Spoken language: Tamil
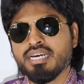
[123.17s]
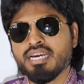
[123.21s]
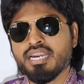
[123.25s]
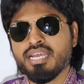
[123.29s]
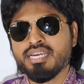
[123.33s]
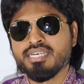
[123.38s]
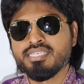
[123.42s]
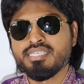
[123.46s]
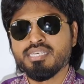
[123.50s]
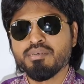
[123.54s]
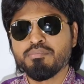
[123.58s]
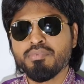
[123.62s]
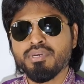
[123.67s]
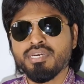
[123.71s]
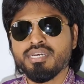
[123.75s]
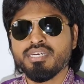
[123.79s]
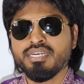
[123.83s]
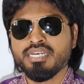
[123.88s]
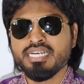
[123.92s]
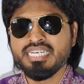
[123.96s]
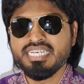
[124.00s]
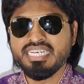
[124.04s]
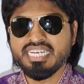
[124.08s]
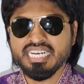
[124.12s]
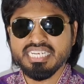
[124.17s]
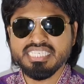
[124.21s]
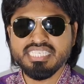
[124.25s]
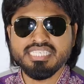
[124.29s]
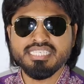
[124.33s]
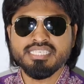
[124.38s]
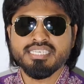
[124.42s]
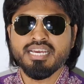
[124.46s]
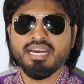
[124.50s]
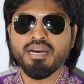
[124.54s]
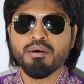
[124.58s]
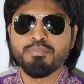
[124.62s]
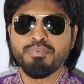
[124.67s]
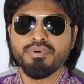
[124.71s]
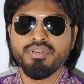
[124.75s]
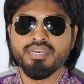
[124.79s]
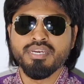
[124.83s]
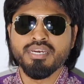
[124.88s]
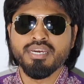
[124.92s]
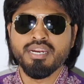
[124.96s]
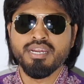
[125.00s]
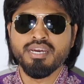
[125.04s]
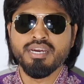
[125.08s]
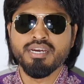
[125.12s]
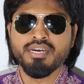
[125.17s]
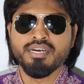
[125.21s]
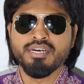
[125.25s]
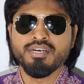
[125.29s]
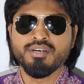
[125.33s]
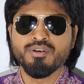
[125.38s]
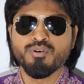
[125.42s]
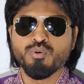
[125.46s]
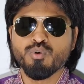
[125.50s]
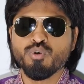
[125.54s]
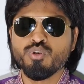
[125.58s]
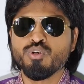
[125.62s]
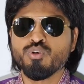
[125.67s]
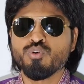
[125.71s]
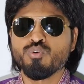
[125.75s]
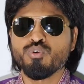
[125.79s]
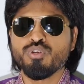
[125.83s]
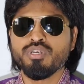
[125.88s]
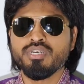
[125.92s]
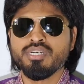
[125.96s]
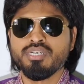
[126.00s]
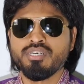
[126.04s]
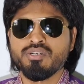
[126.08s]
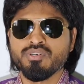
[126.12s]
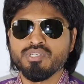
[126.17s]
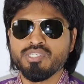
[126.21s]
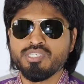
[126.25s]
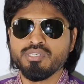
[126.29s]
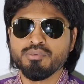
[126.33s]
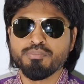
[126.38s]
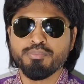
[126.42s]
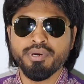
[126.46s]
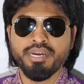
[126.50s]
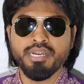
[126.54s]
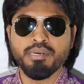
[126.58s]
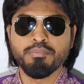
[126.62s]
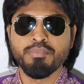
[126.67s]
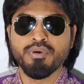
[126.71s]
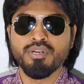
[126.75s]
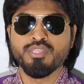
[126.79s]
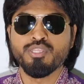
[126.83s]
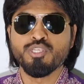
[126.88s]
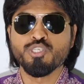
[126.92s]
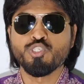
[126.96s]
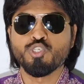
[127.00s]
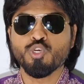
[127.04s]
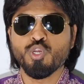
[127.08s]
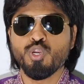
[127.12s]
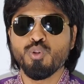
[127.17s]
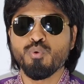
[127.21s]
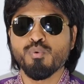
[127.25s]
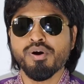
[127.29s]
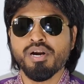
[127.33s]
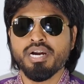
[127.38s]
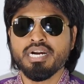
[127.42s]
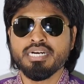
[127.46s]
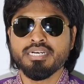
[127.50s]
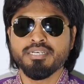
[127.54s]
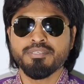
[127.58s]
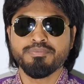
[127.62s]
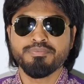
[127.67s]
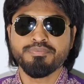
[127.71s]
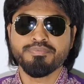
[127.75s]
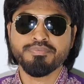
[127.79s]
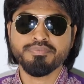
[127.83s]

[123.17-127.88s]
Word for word: கிளைசமிக் இன்டெக்ஸ் அப்படிங்கிற ஒரு குறியீட்டு வச்சு பயன்படுத்தி சொல்லுவாங்க